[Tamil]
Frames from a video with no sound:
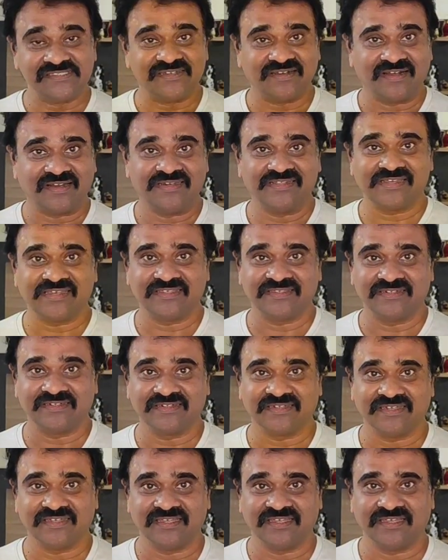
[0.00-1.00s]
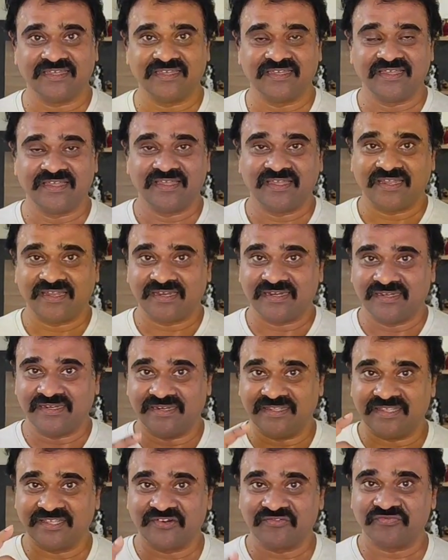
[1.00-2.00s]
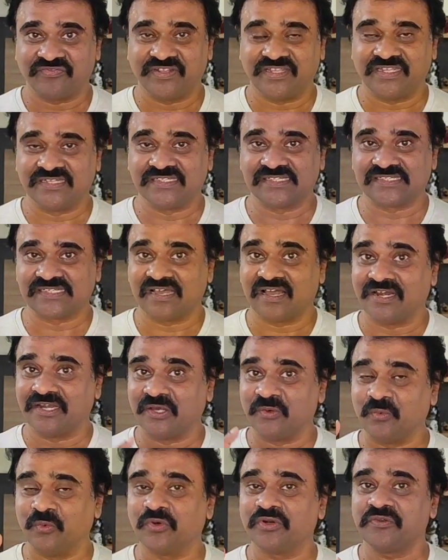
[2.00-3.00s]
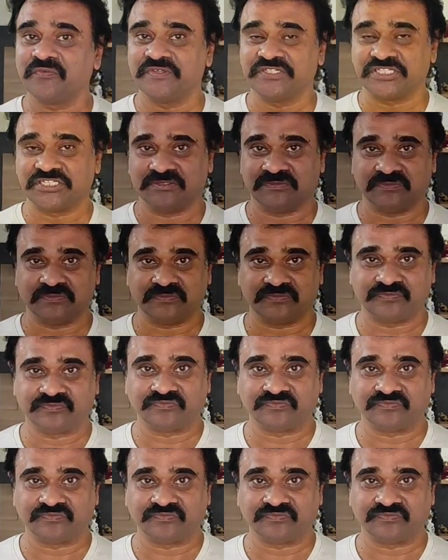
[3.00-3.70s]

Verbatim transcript: ஜாலியாக இருங்க டியர் ஃப்ரெண்ட்ஸ் ஆனால் ஒரு விஷயம்